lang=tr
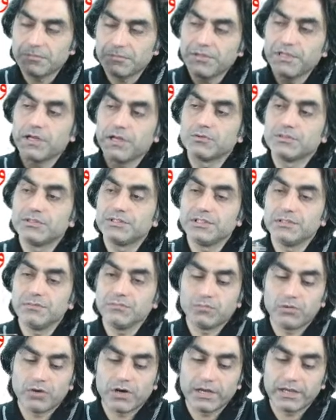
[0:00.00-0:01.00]
ben bir
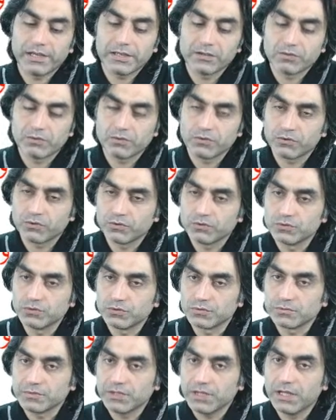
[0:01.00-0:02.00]
Yahudiyim bu ayeti
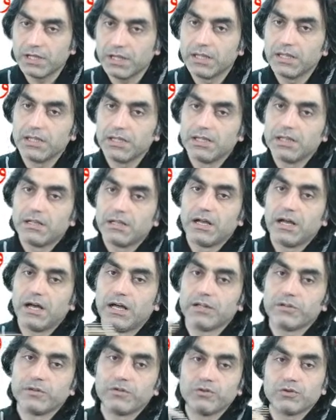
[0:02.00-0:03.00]
okuduğumda
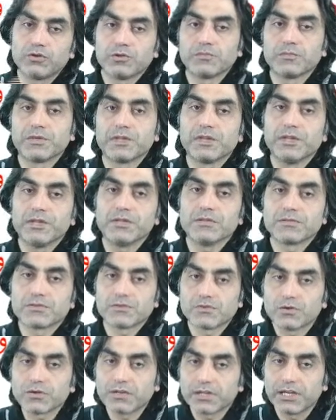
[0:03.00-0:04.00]
anlıyorum ki
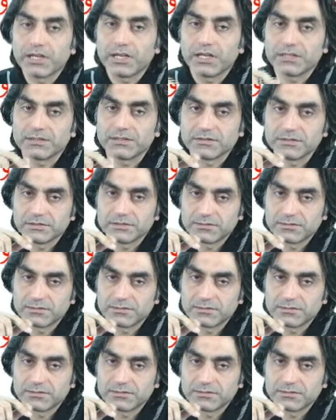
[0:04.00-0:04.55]
son gelen